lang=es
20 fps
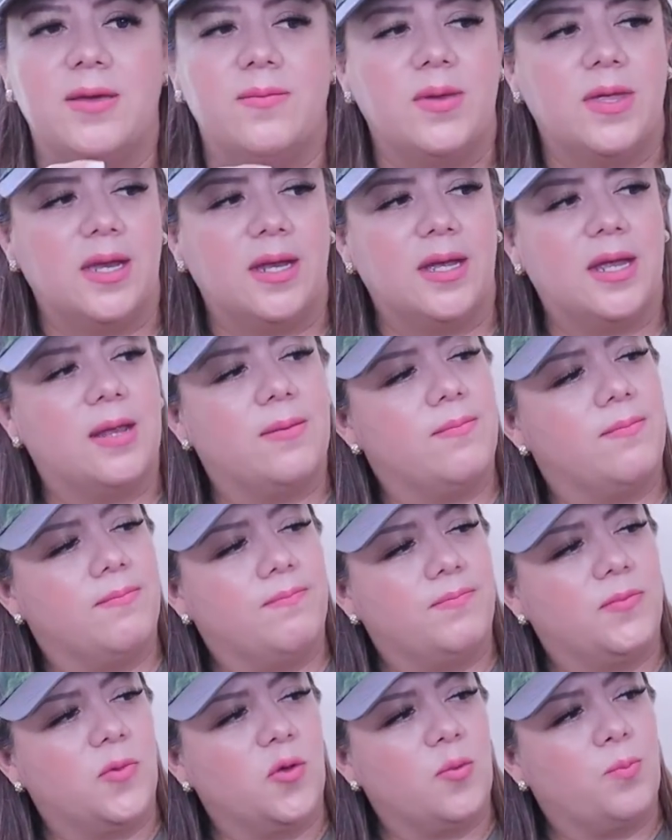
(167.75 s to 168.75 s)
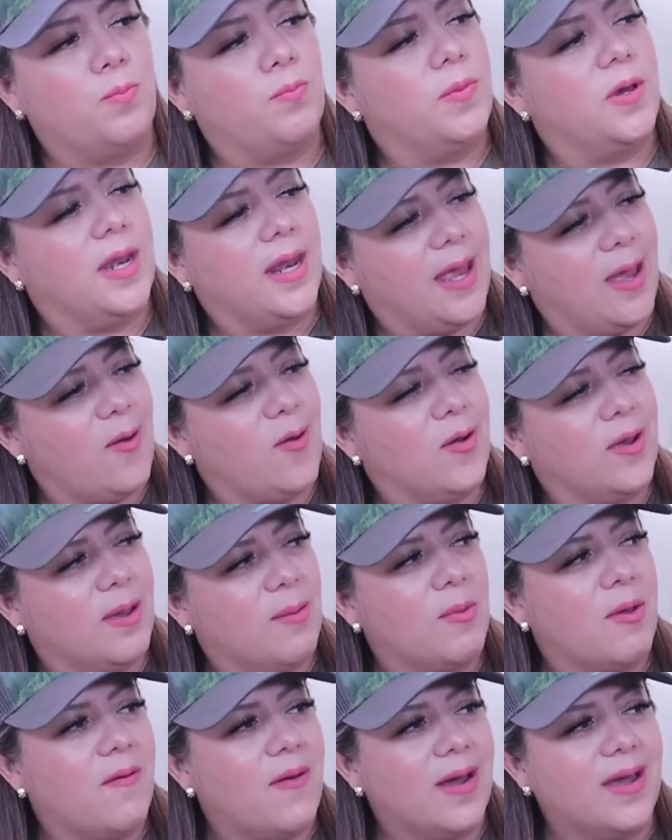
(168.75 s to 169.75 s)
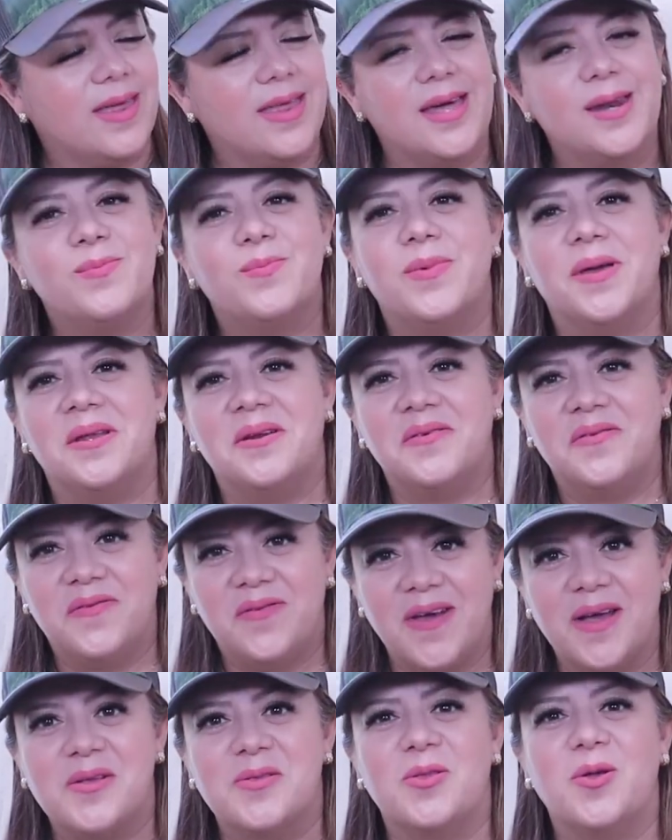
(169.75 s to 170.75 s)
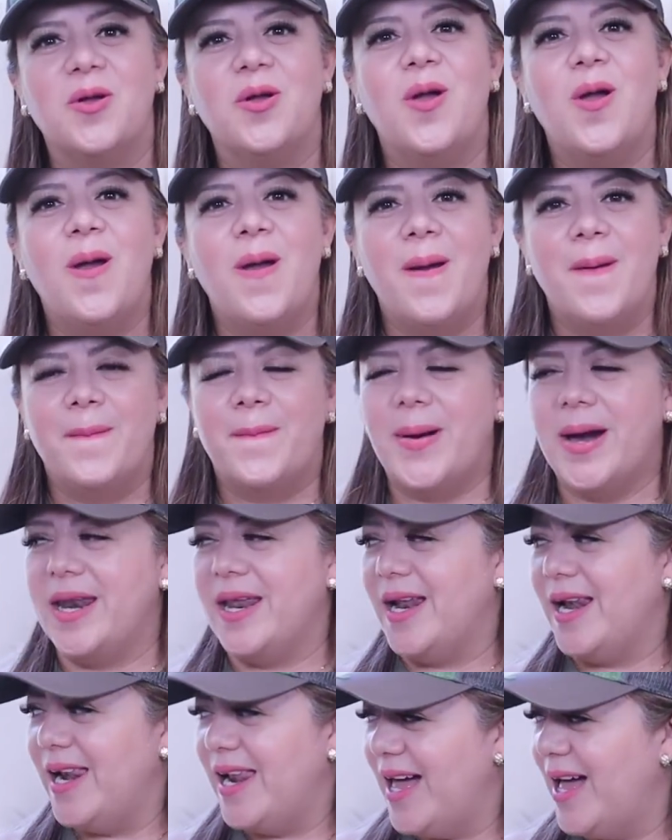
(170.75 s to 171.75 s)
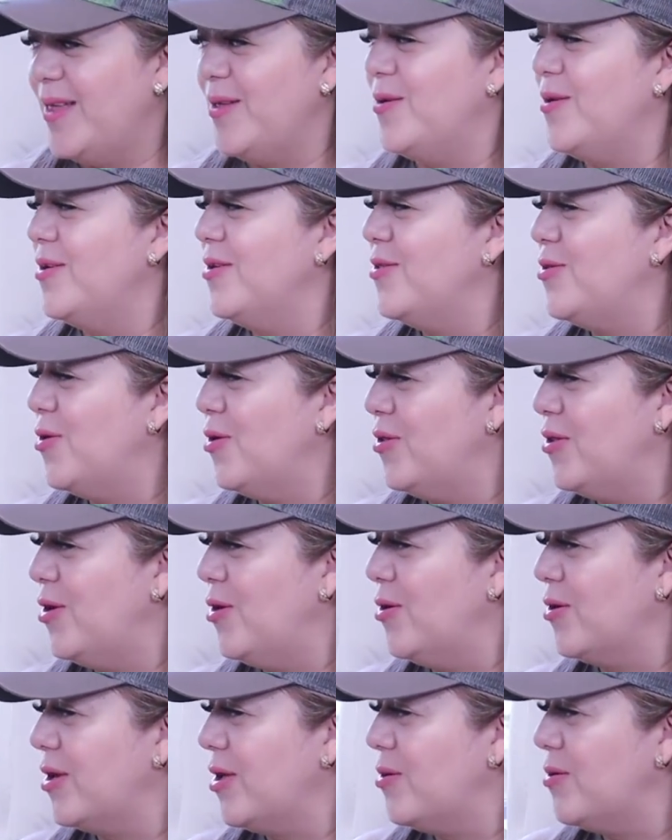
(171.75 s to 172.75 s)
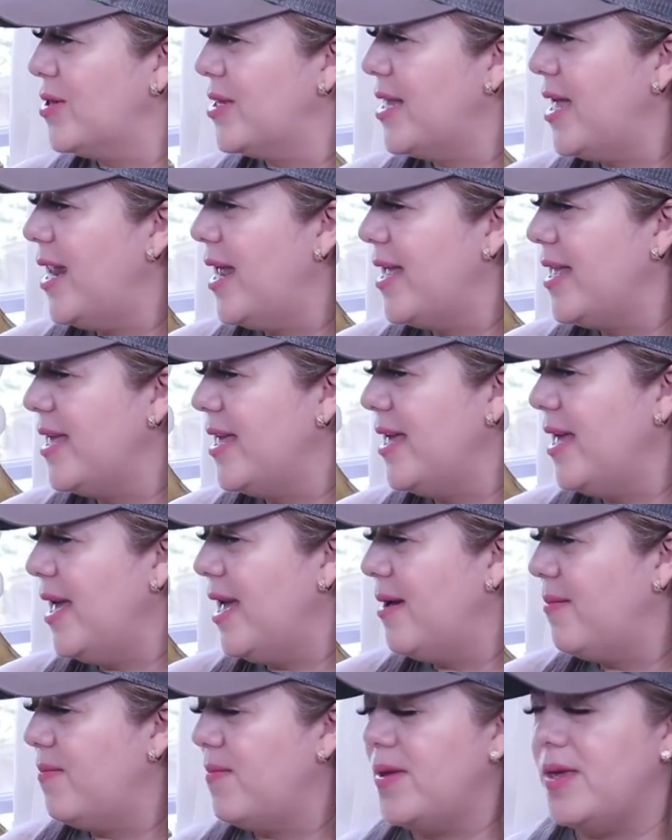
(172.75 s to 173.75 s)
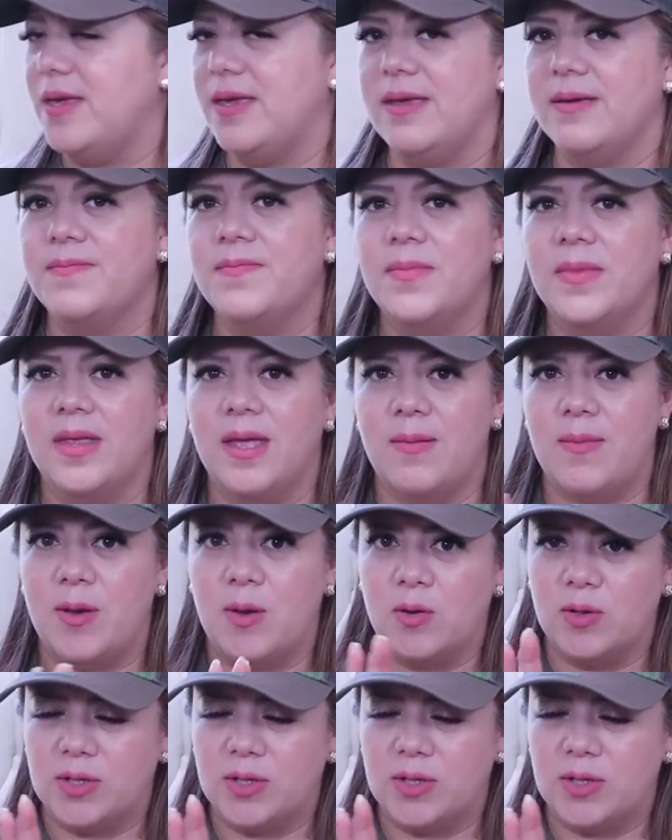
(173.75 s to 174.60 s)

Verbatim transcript: Y miren, eh, yo creo que me va a quedar perfecto para el lado donde lo quiero usar allí en mi, en mi